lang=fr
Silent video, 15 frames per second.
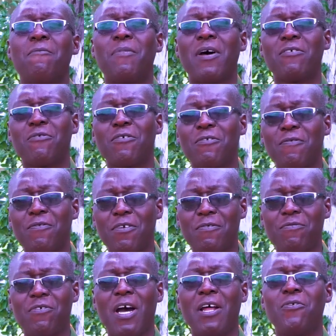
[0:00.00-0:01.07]
parce que nous voulons
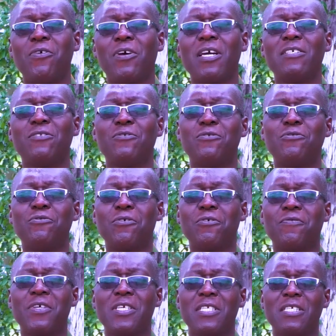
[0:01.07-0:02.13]
voir le règne de Dieu
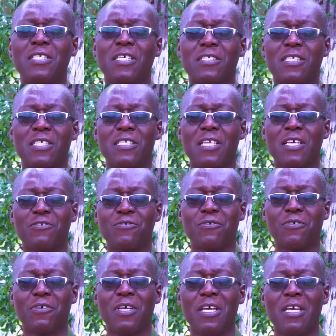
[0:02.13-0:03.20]
venir dans cette
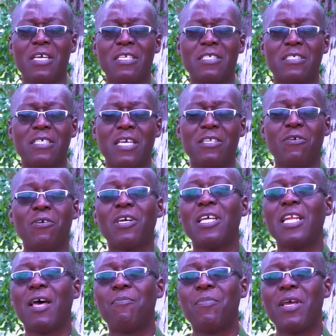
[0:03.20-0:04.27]
nation. C'est donc
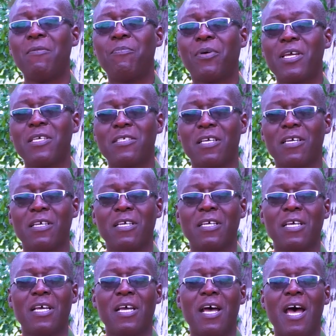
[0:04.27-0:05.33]
un appel pressant
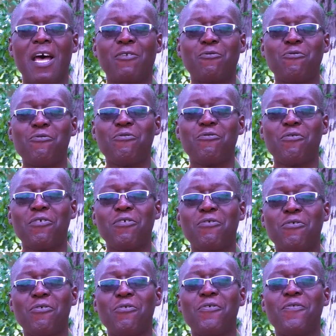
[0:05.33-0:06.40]
à tous ceux
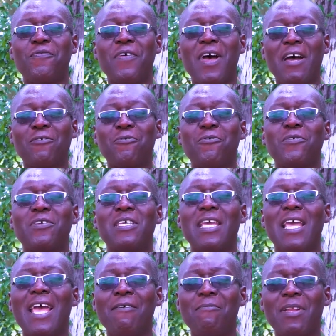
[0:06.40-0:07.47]
qui ont le fardeau, qui
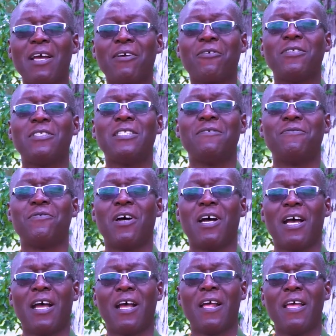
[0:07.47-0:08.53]
aiment la Côte
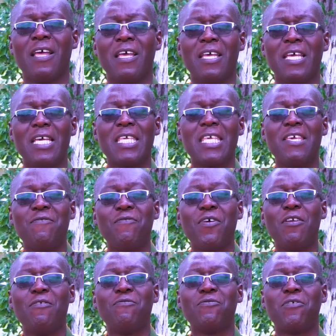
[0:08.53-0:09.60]
d'Ivoire, et qui
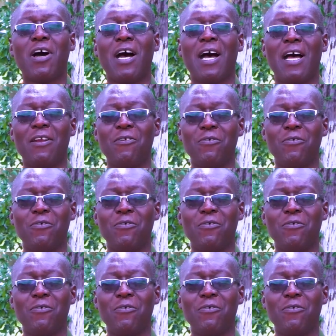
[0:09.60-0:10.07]
veulent voir